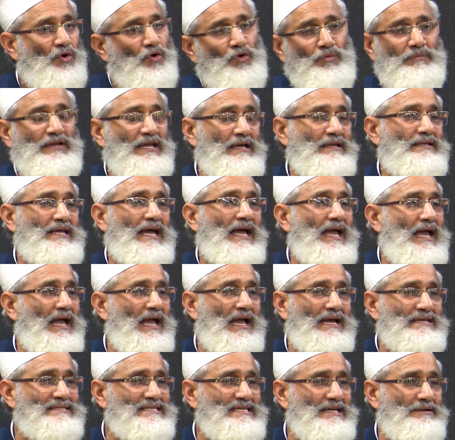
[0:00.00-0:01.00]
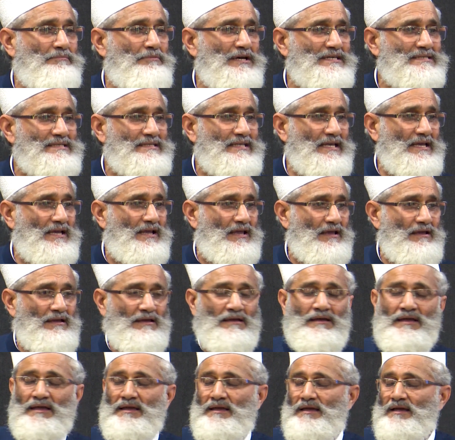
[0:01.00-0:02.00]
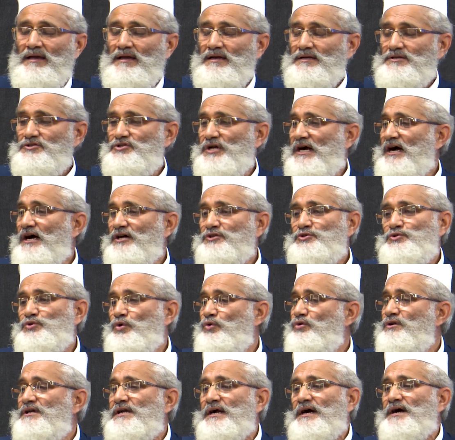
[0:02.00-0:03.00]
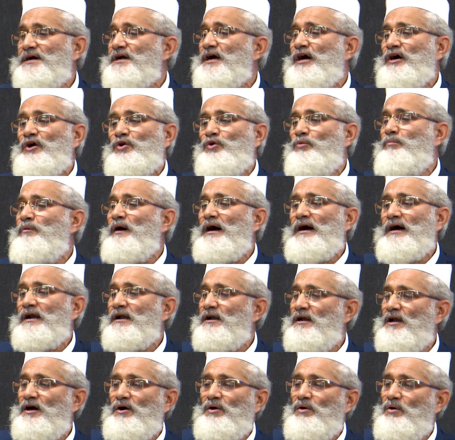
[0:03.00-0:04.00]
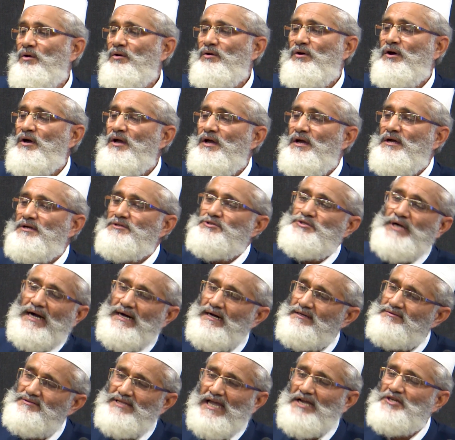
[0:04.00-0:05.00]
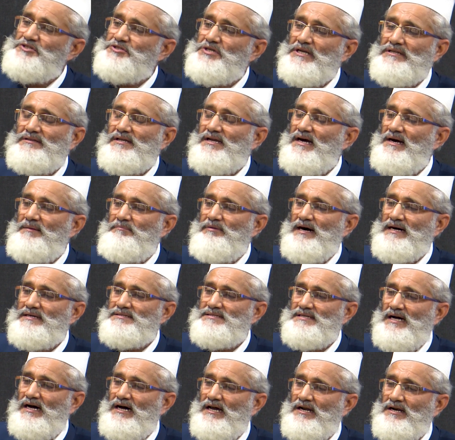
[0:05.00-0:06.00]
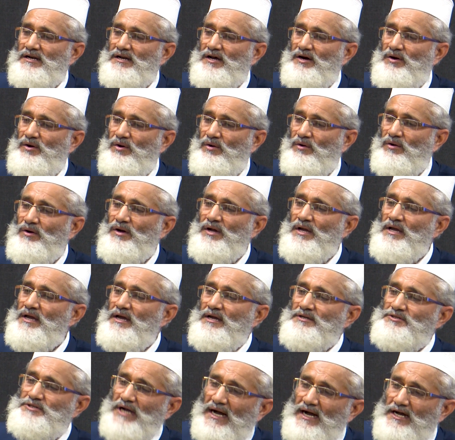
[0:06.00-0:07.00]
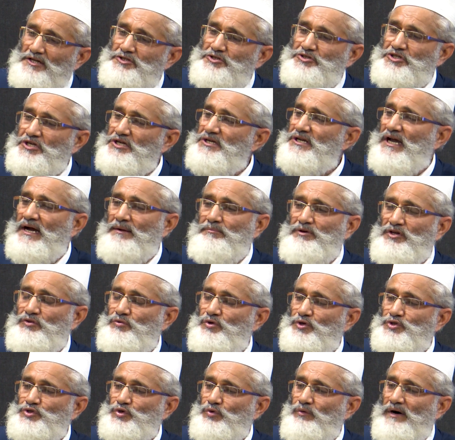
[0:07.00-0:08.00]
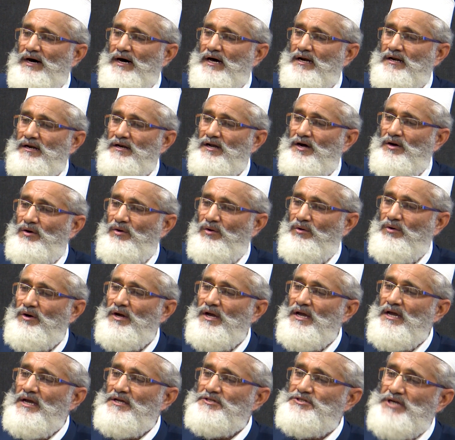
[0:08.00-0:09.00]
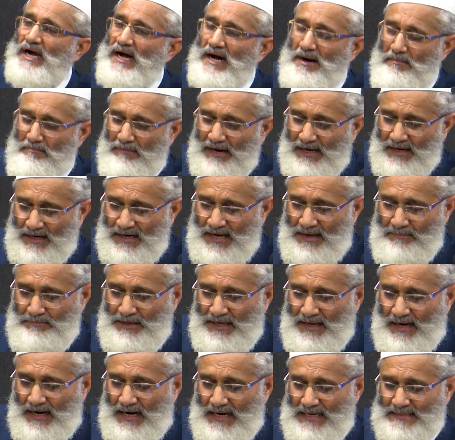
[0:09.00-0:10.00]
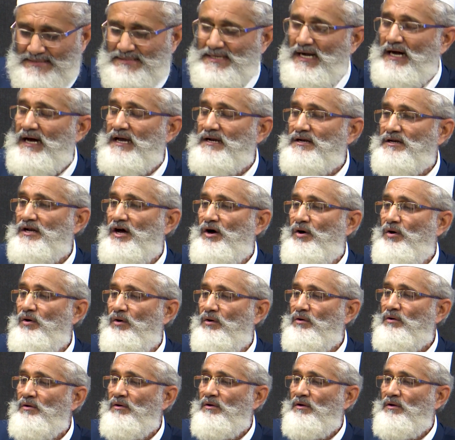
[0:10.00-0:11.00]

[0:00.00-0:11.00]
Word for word: उम्मीद है ऐसी बस्ती की जहाँ झूठ का कारोबार न हो जहाँ दहशत का बाजार न हो जहाँ जीना भी दुशवार न हो जहाँ मरना भी आज़ार न हो